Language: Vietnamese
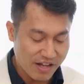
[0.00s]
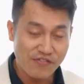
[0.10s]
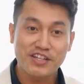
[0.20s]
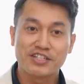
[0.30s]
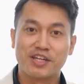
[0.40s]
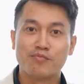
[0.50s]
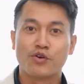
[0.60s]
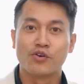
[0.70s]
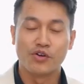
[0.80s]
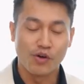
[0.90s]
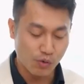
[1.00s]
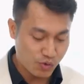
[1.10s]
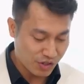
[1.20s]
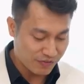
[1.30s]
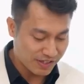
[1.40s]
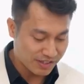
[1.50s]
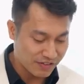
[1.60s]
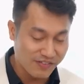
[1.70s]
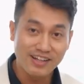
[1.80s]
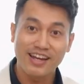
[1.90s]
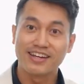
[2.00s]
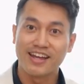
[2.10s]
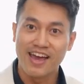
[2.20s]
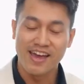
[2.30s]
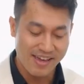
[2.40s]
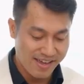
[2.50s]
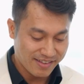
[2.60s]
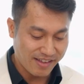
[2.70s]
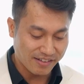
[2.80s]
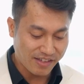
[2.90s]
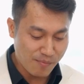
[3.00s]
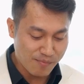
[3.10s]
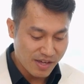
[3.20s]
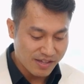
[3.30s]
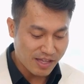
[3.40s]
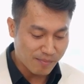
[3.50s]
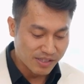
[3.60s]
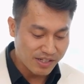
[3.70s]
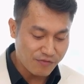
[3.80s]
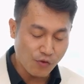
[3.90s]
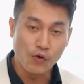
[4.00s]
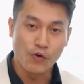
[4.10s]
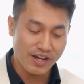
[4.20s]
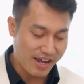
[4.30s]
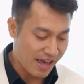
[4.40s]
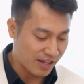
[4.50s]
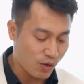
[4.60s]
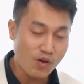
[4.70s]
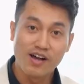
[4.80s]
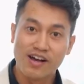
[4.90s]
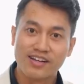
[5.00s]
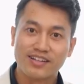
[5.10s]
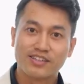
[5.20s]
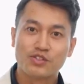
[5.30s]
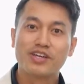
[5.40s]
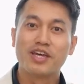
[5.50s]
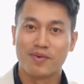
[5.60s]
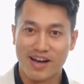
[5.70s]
để phát triển một đội ngũ chuyên viên tư vấn lành nghề, tận tâm nhằm hướng đến phục vụ khách hàng tốt hơn, chuyên nghiệp